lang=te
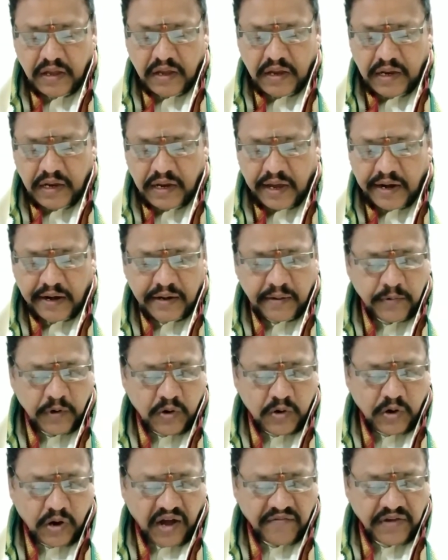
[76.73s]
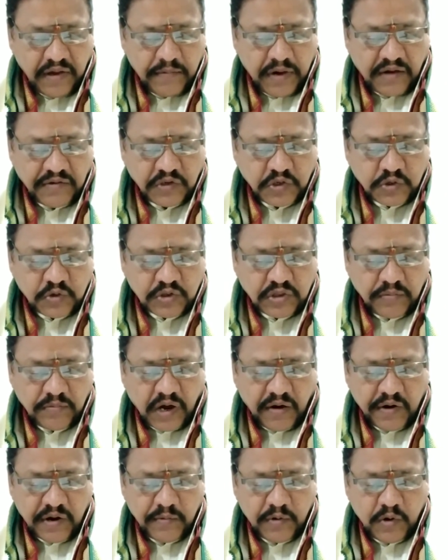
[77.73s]
ఈ అనటంలో కావ్యం ఆవిష్కృతం
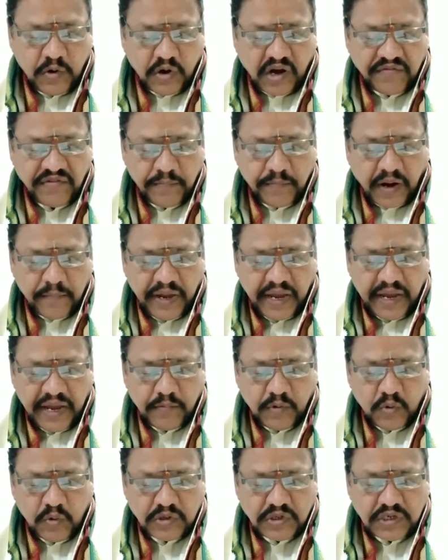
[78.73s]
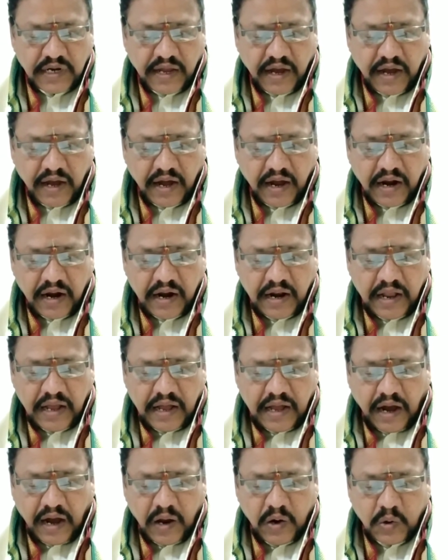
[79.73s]
కావడంలో కవి ప్రమేయం గూర్చిన
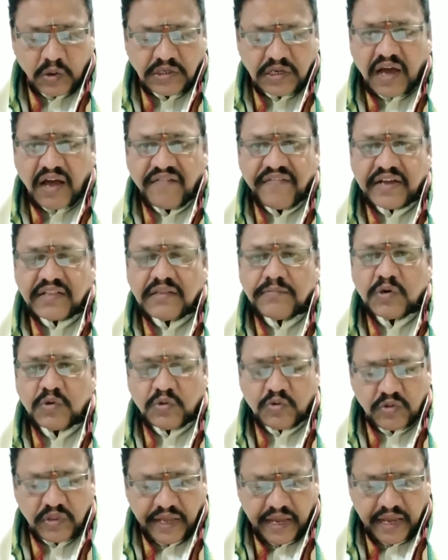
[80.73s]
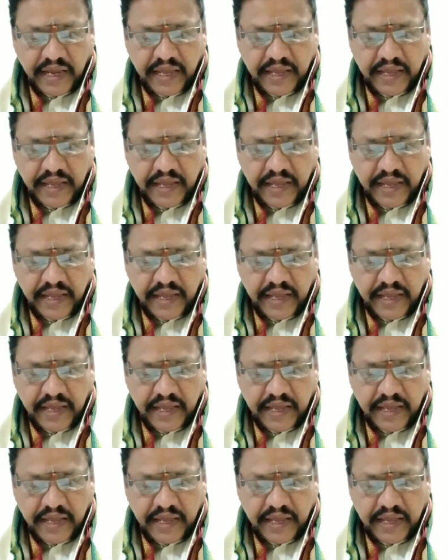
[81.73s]
ఆలోచన వ్యక్తమవుతుంది